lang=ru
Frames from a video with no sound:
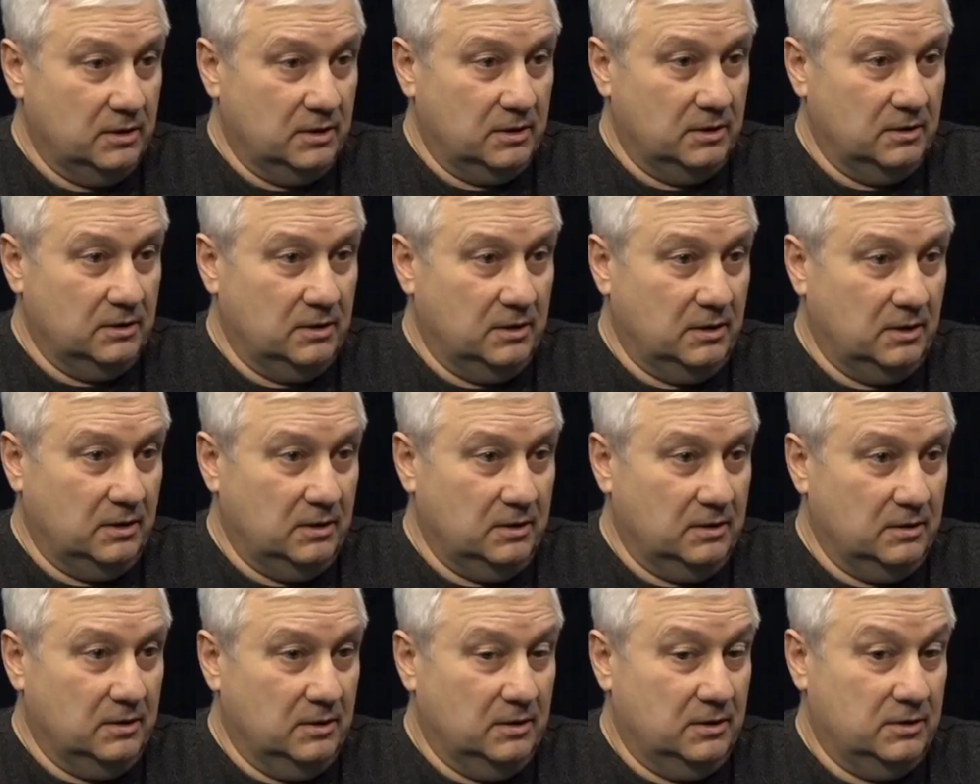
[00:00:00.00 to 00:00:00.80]

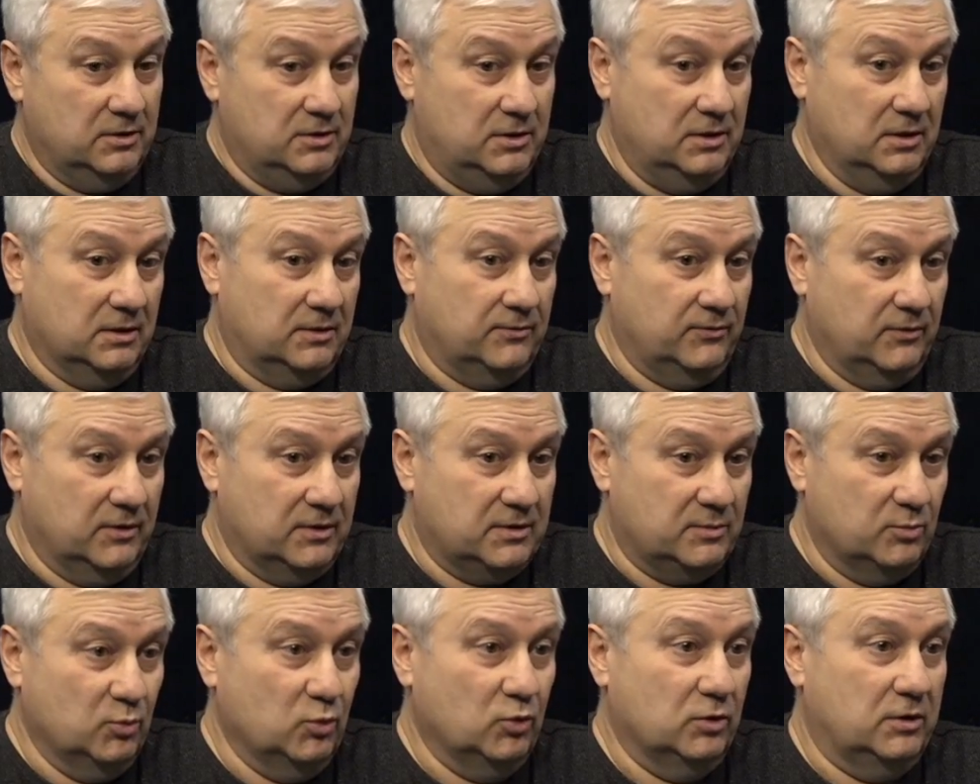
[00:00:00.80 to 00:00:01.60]
каналы, четверть
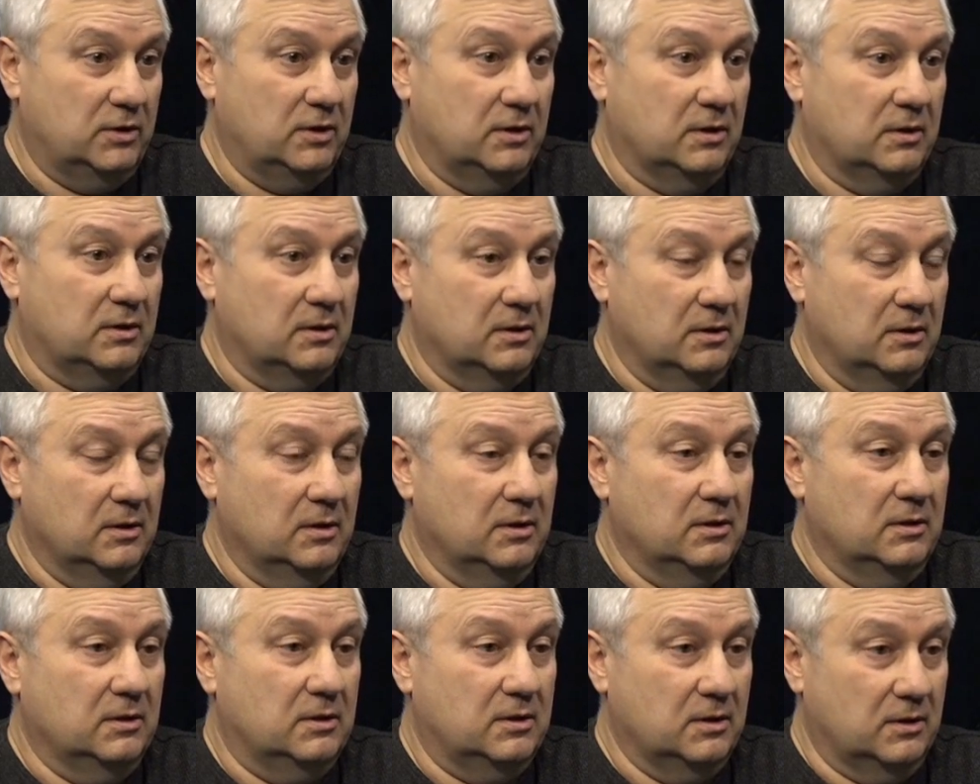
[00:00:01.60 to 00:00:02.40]
смотрят
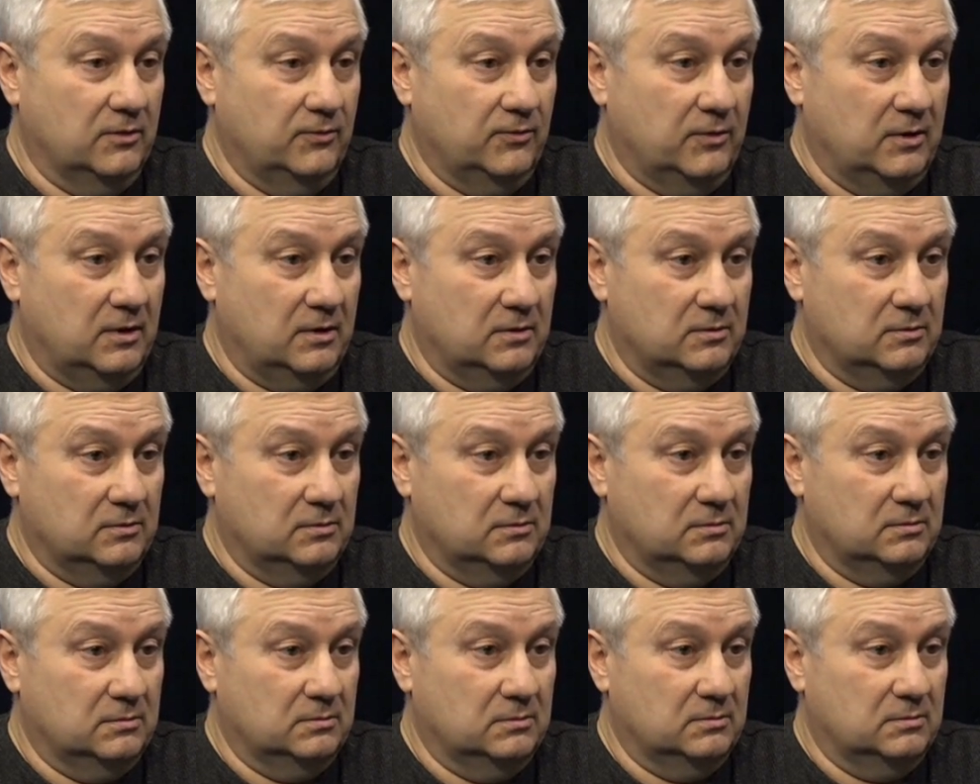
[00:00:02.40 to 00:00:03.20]
Т2
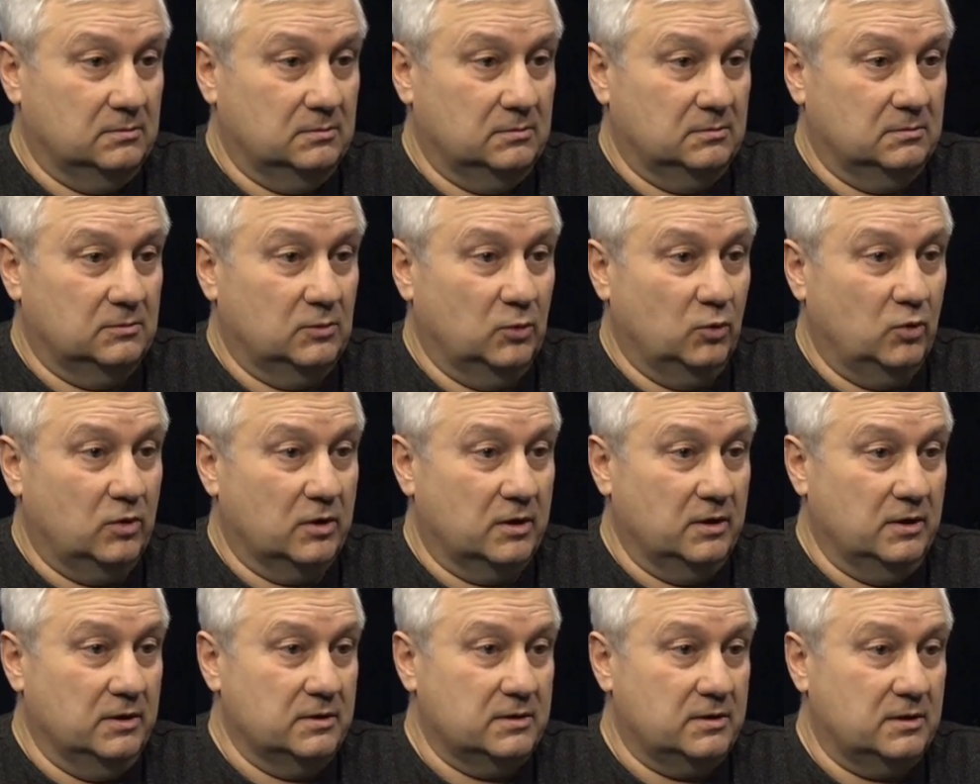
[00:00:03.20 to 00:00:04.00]
ну,
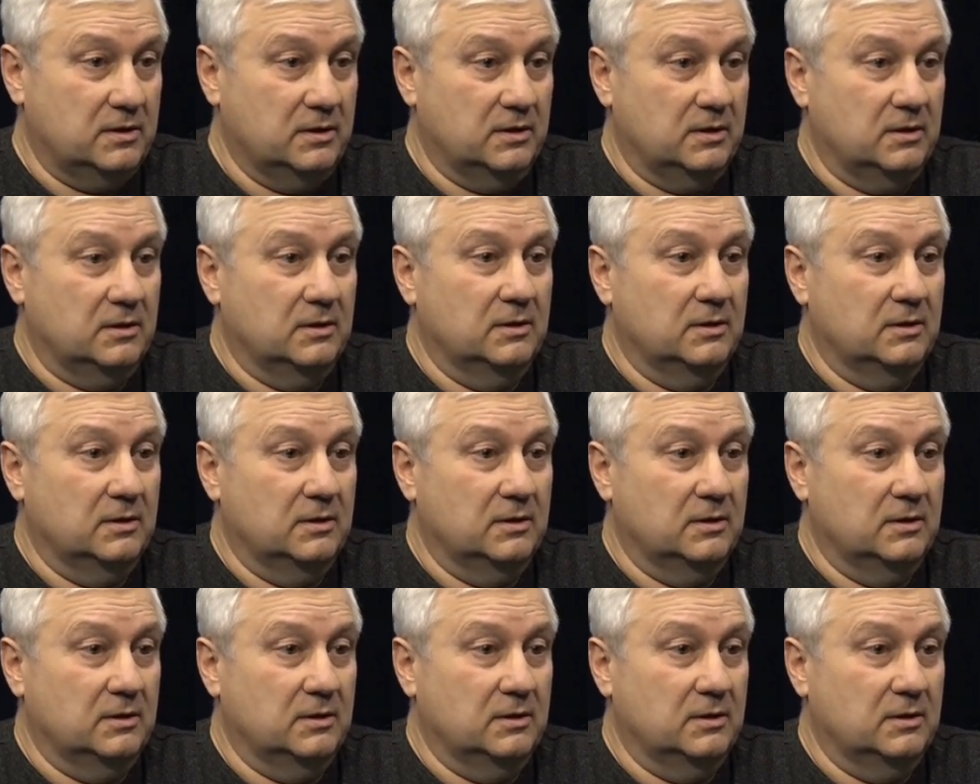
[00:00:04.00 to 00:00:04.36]
Українська... давайте також